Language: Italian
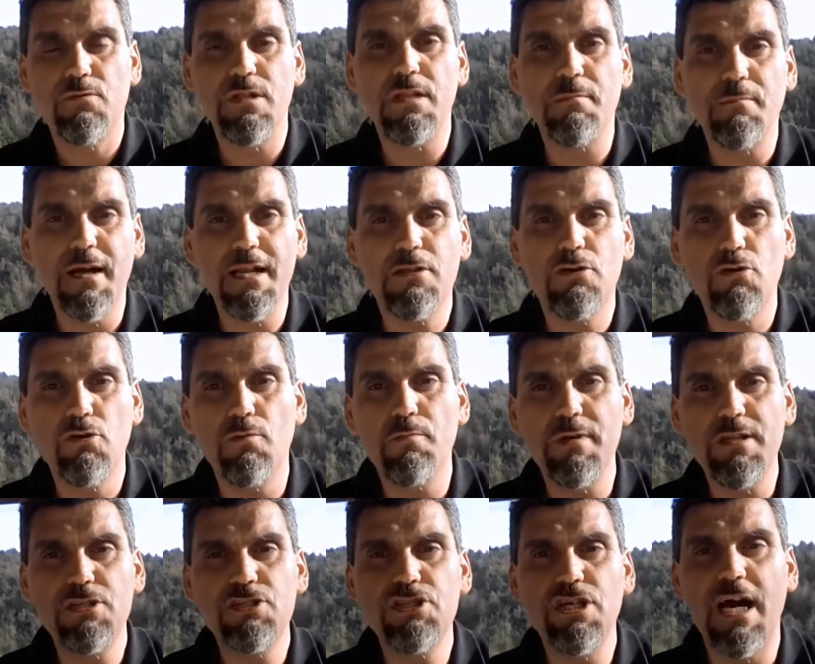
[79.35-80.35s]
quindi marchio
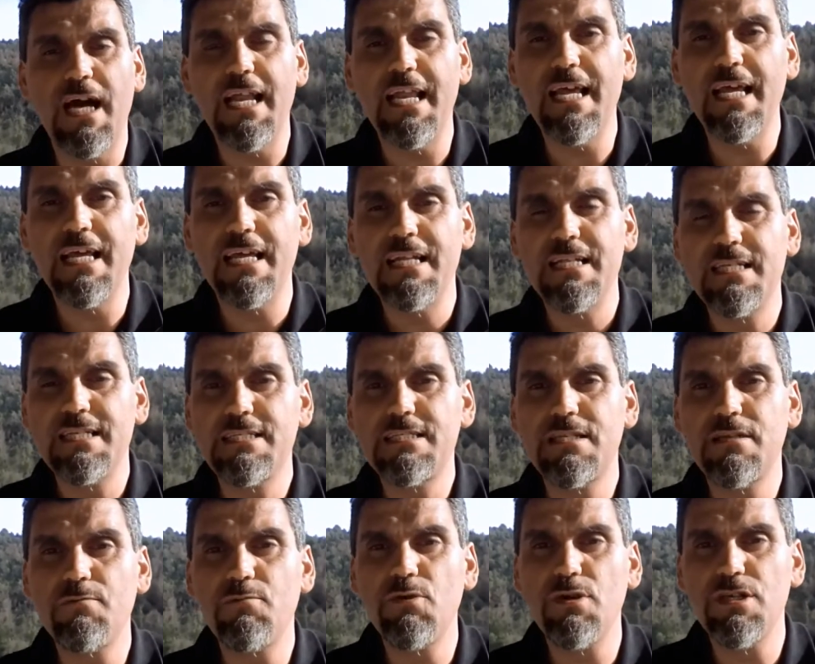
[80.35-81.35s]
commerciale
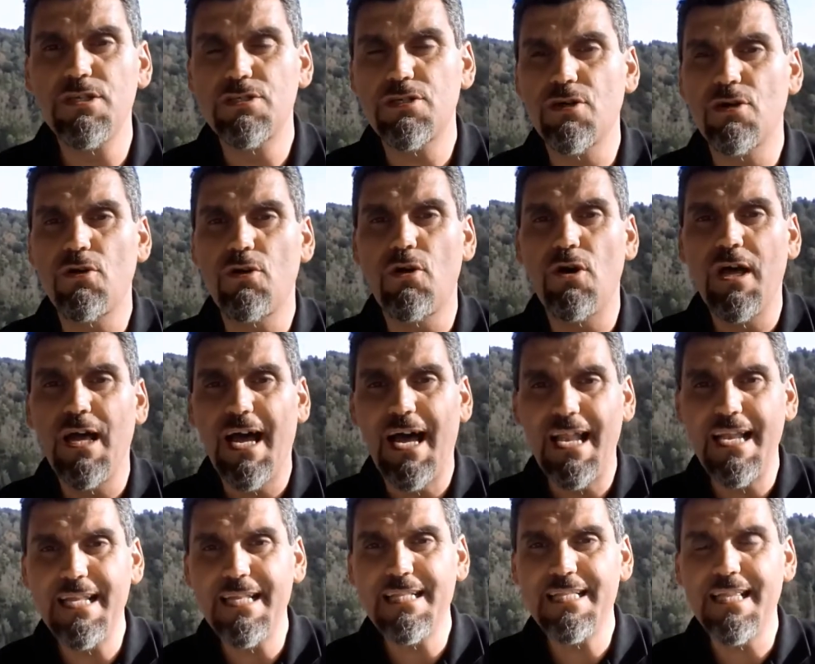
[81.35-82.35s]
distribuiscono
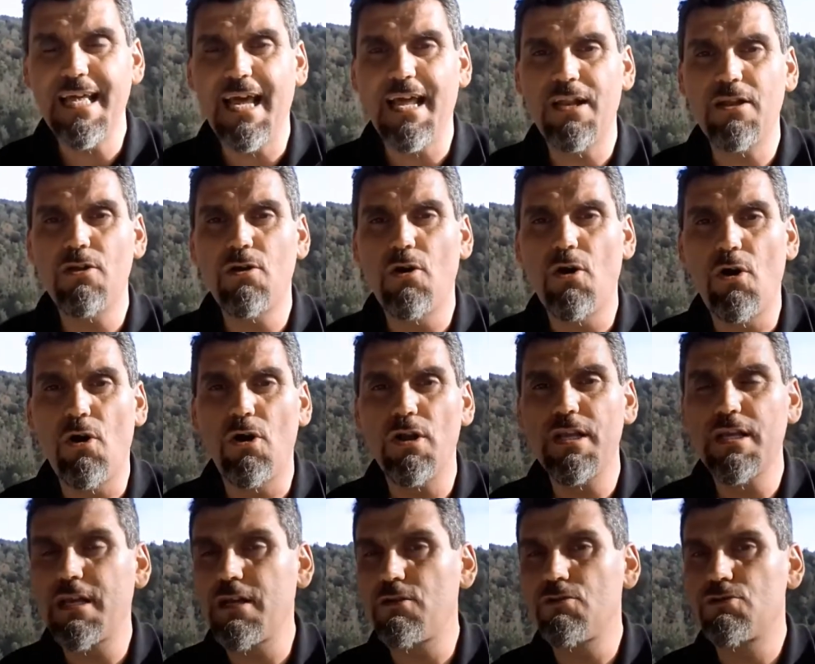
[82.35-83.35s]

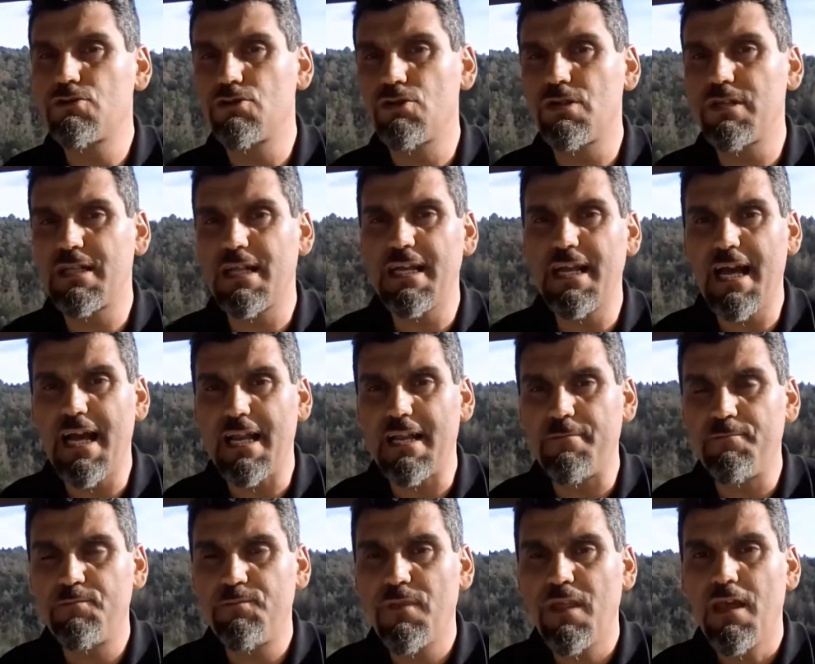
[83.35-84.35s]
all'interno oli che non sono
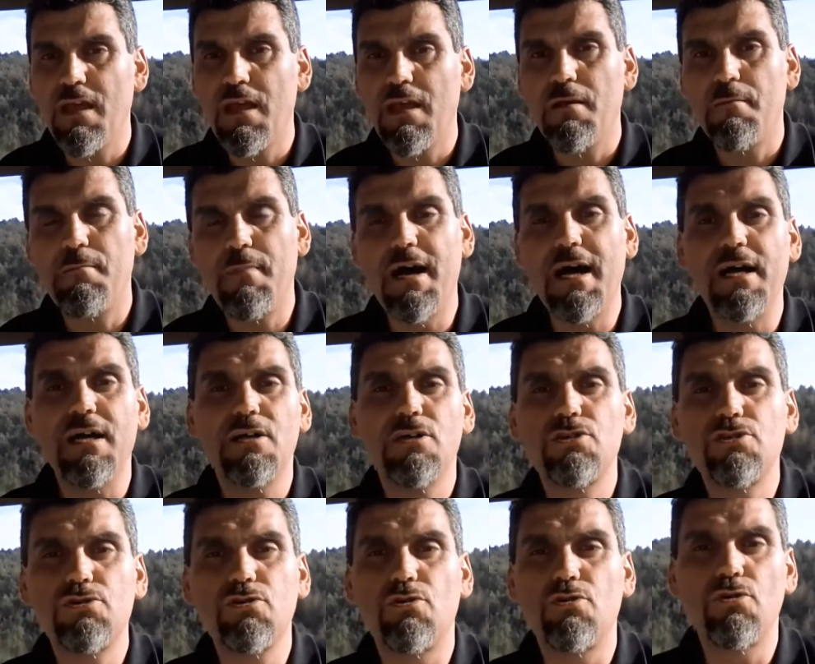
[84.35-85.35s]
italiani
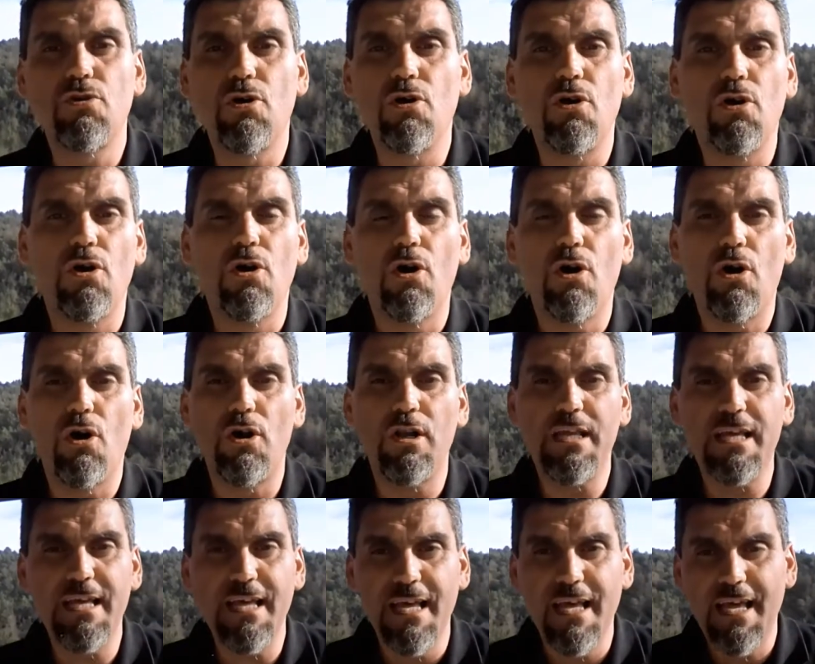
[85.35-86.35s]
ma sono
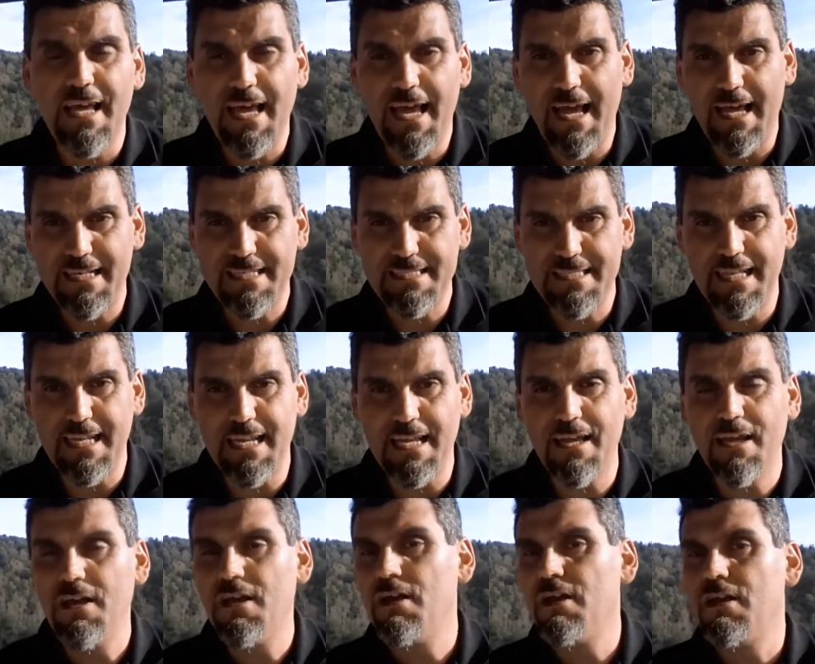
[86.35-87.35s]
oli
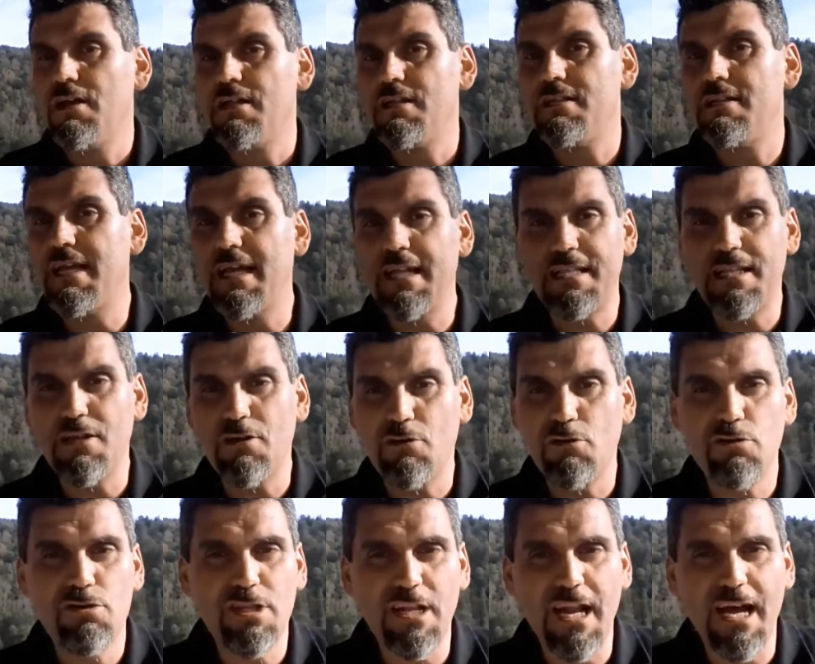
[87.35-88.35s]
esteri
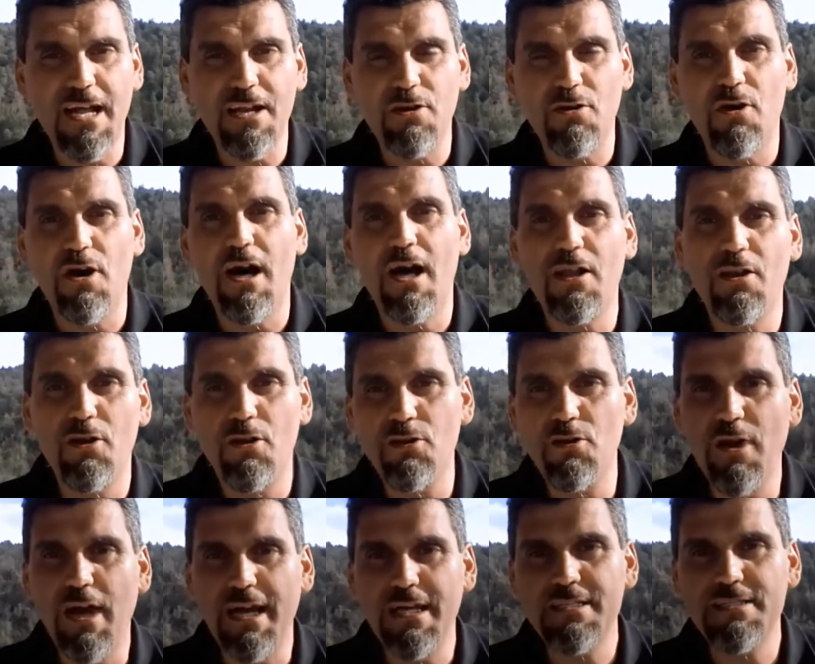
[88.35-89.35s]
niente in contrario
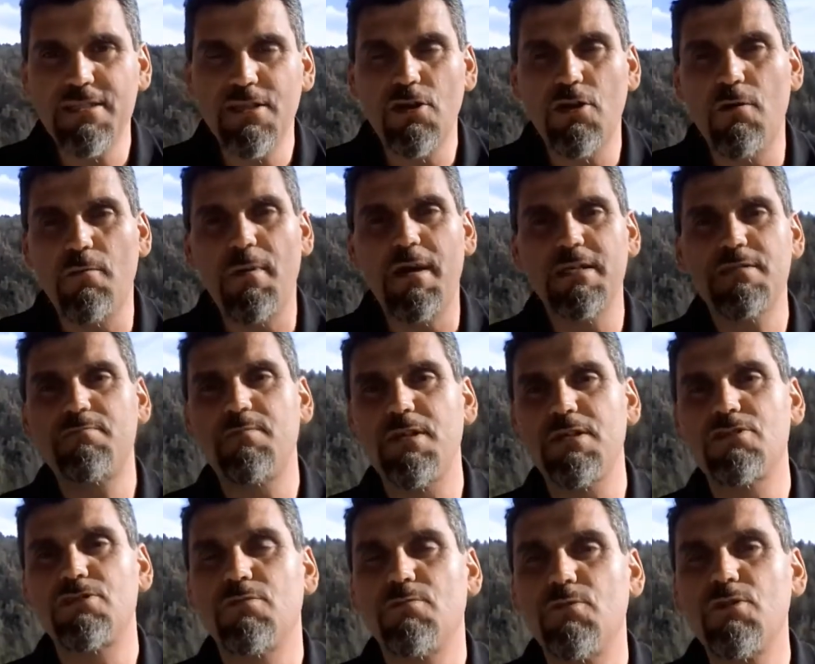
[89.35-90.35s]
all'olio estero ma
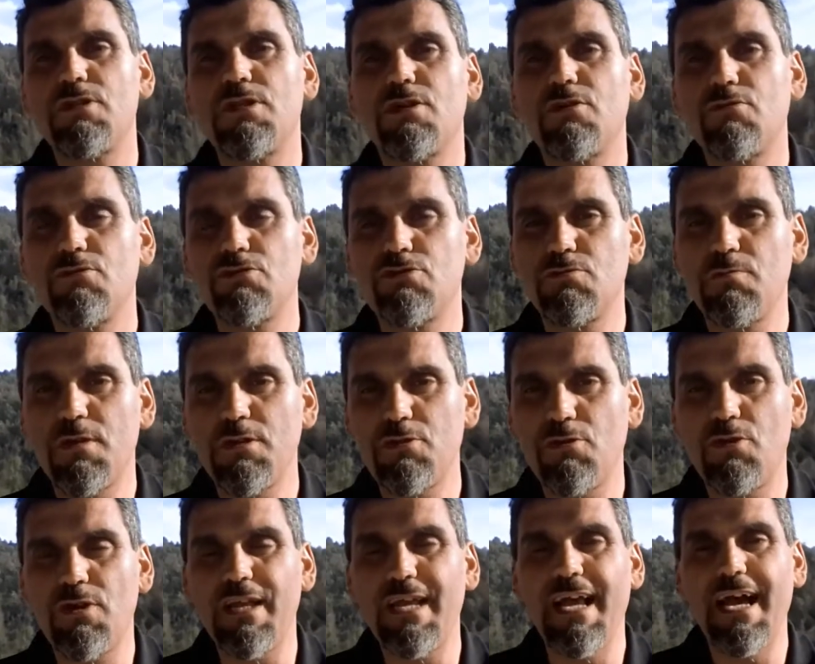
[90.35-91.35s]
spesso molti
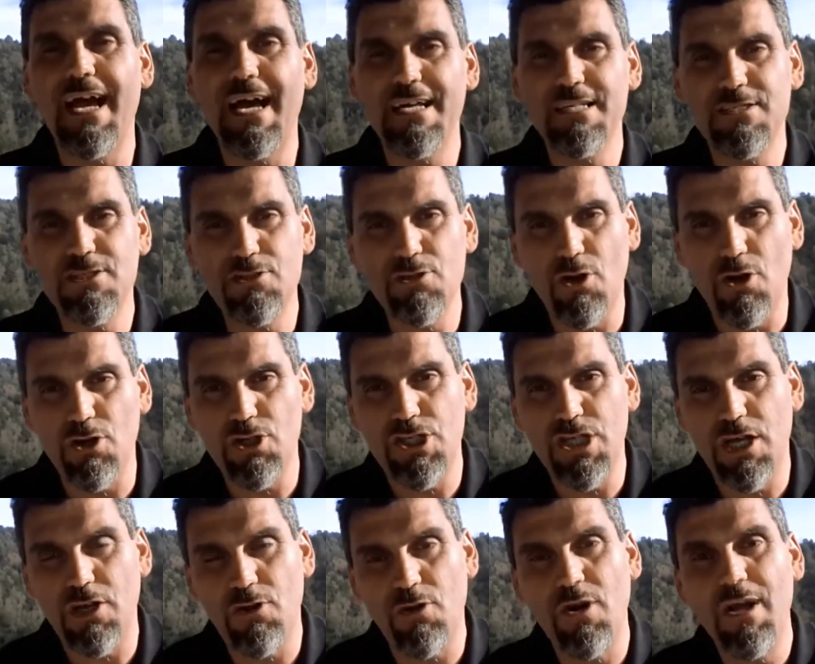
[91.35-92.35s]
consumatori
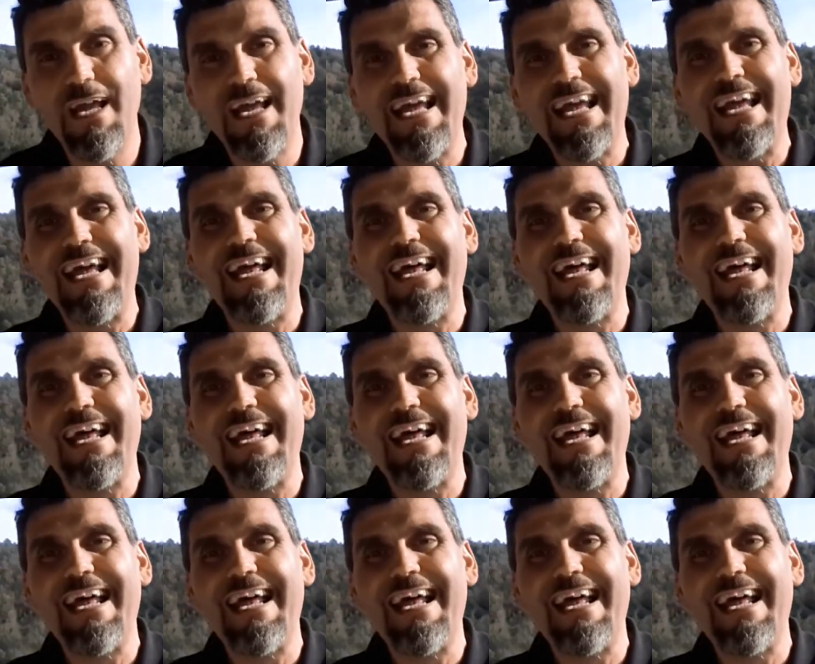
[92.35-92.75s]
associano